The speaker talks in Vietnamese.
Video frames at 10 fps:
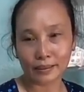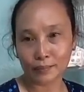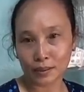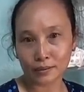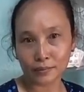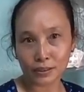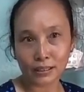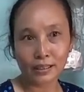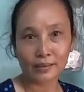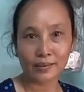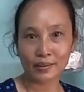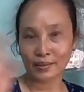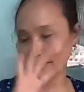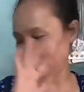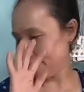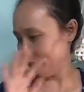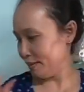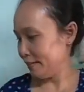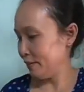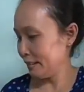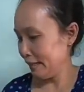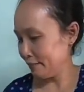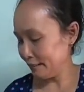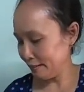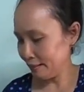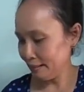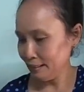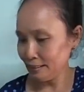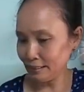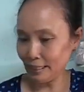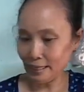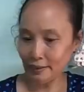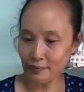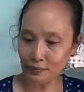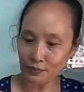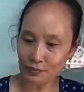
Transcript: Cô Sáu chào mọi người đi. Rồi chào mọi người, con Trang này con. Chào.